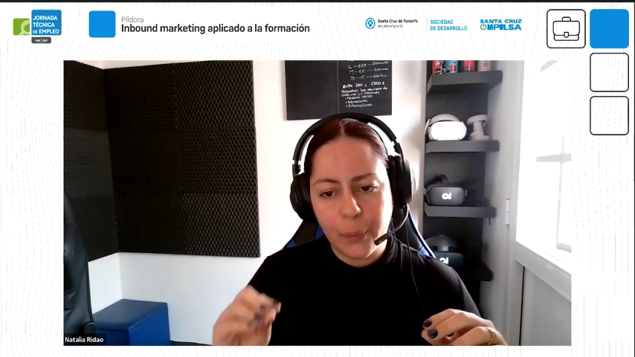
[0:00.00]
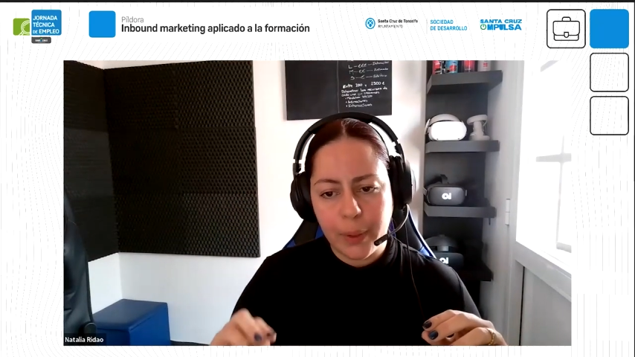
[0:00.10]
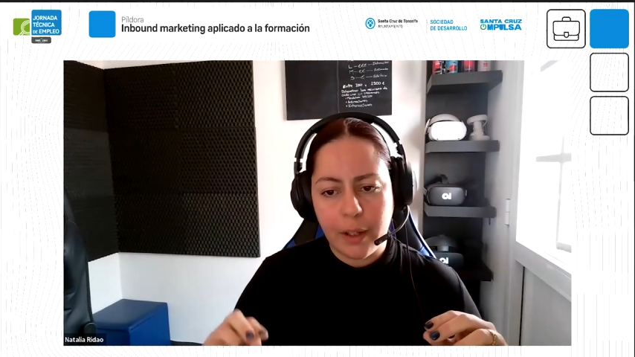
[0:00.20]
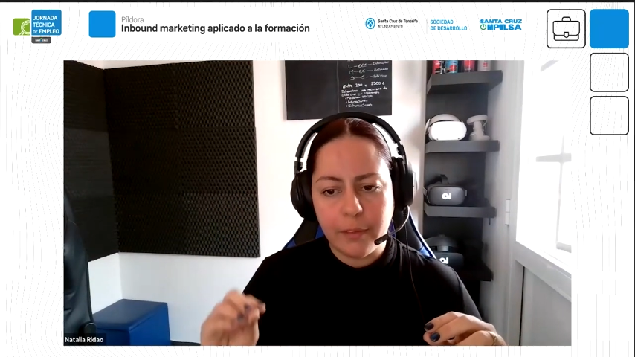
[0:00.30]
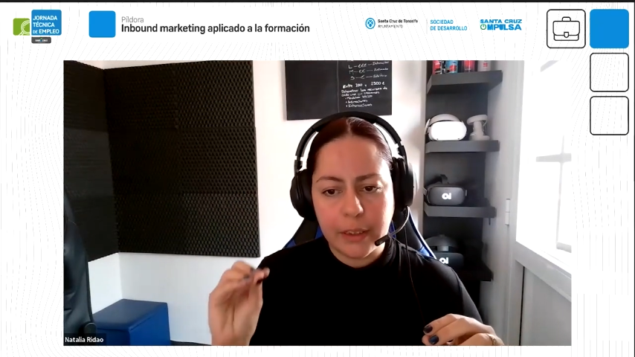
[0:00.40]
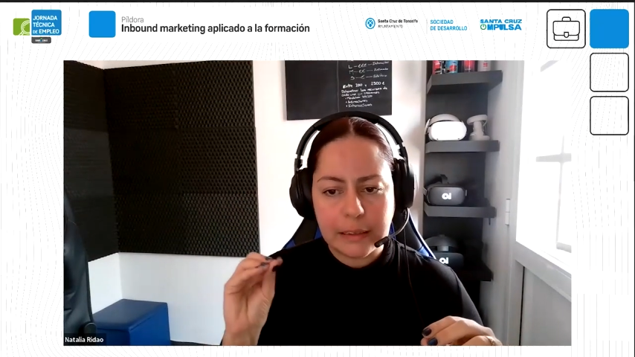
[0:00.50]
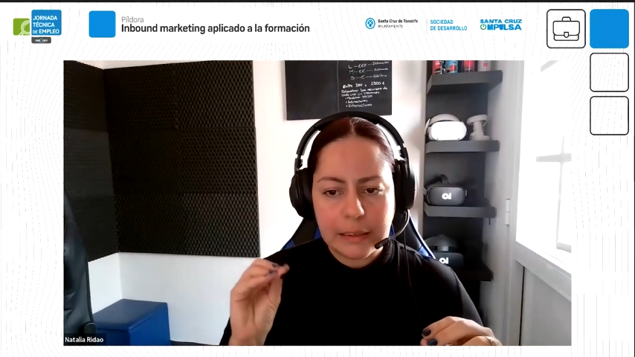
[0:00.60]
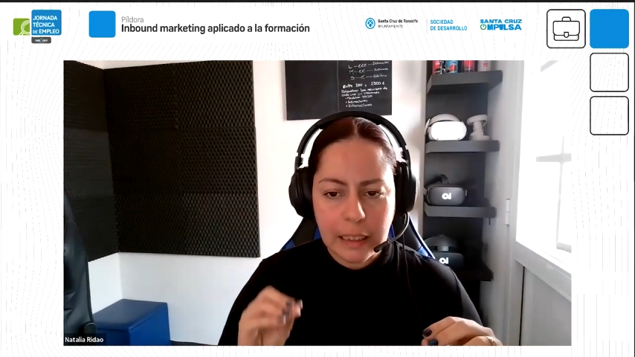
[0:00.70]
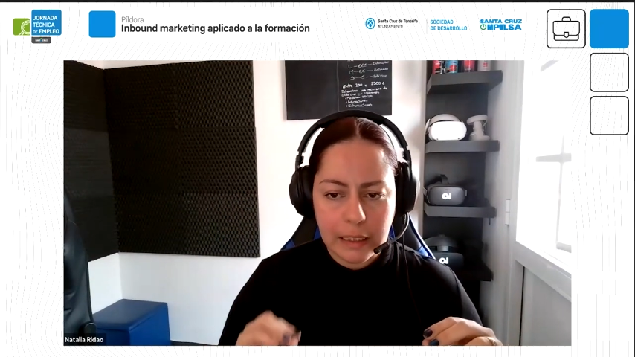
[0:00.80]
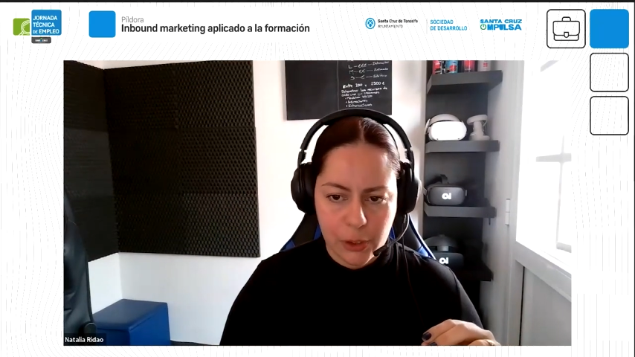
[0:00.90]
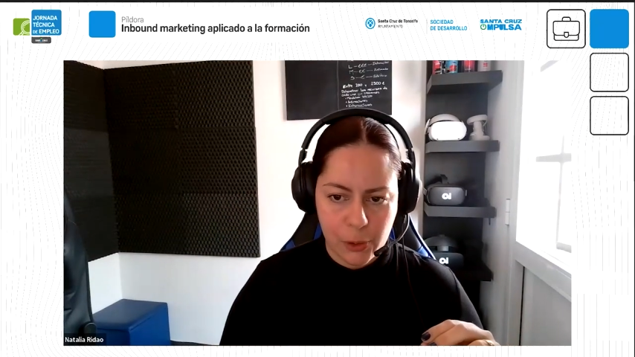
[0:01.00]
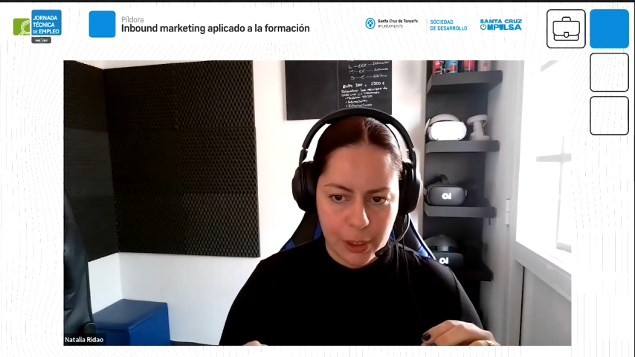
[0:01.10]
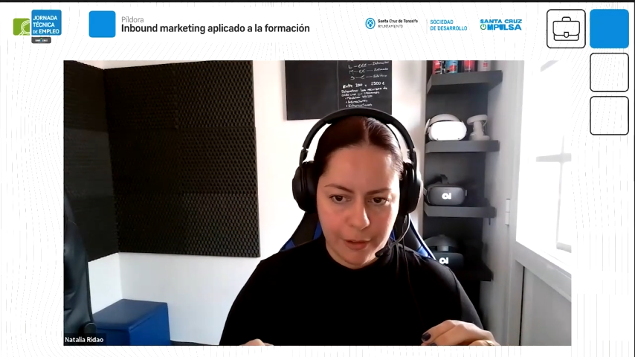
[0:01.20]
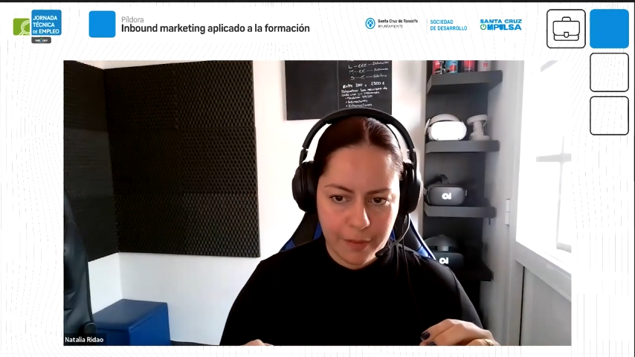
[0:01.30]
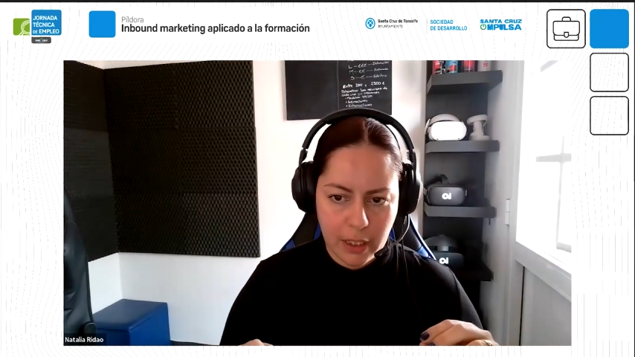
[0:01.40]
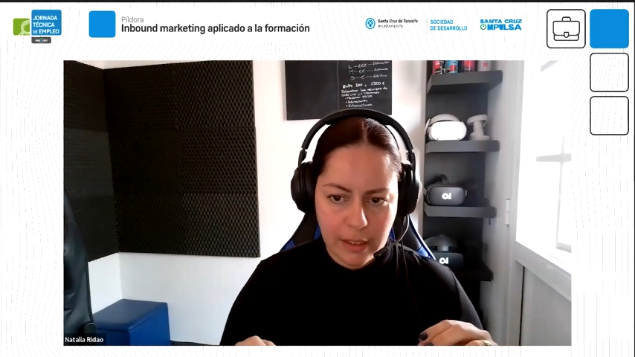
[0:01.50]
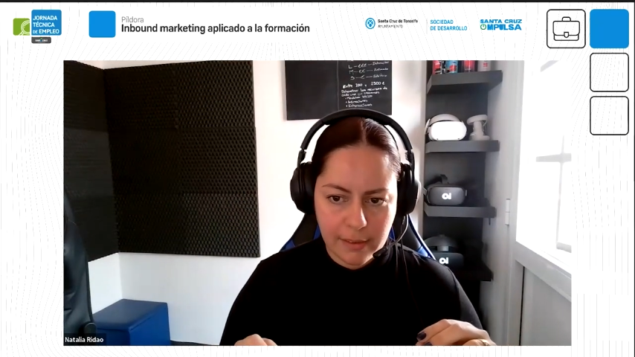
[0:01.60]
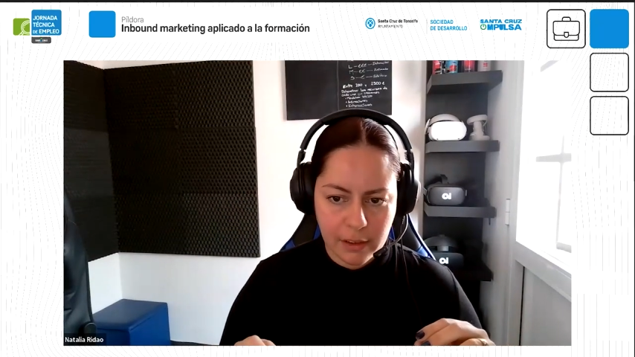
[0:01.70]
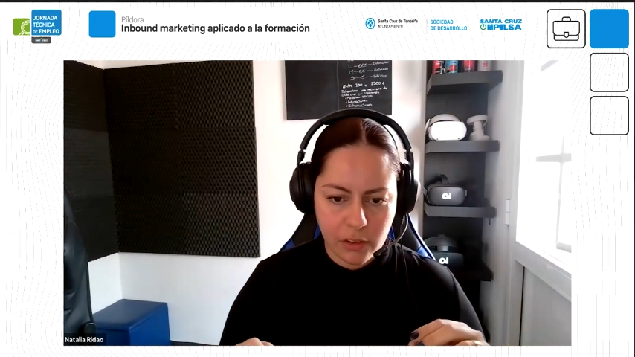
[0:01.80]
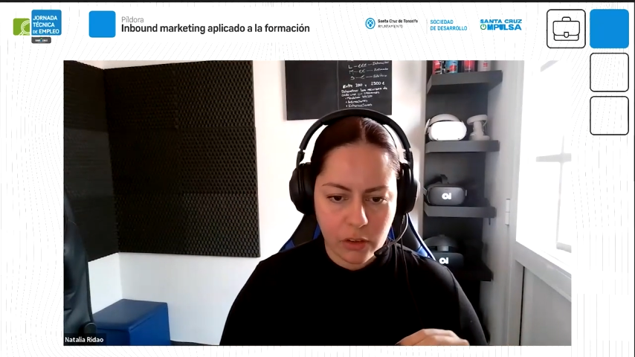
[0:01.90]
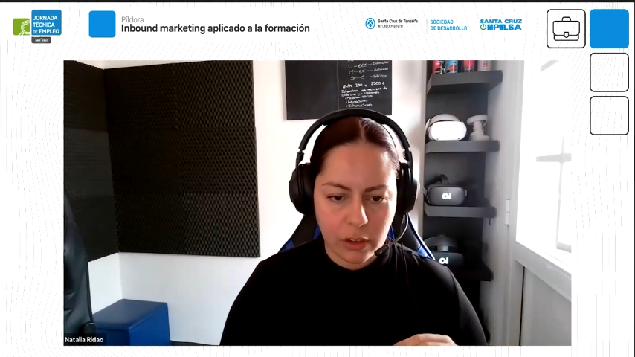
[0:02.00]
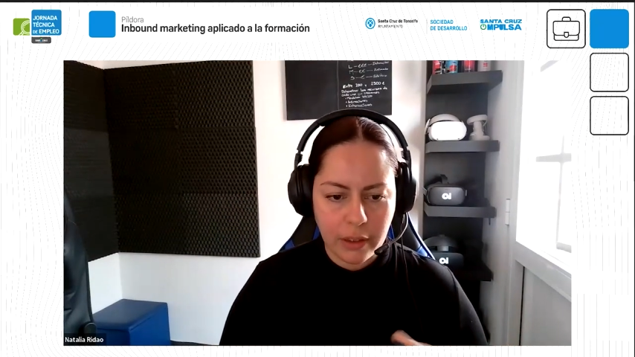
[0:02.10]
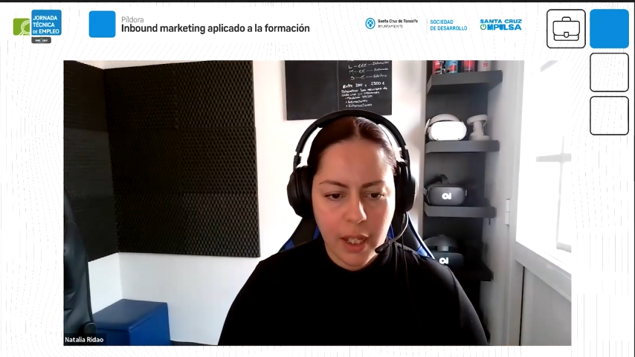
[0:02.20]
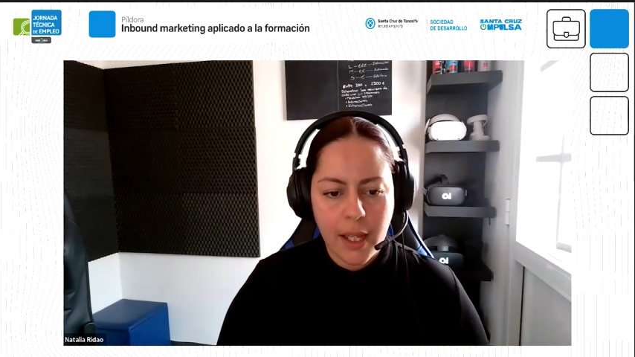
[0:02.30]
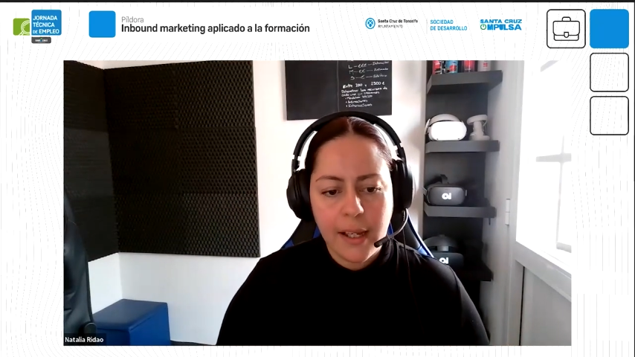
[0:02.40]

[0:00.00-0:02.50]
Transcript: una venta y una fidelización.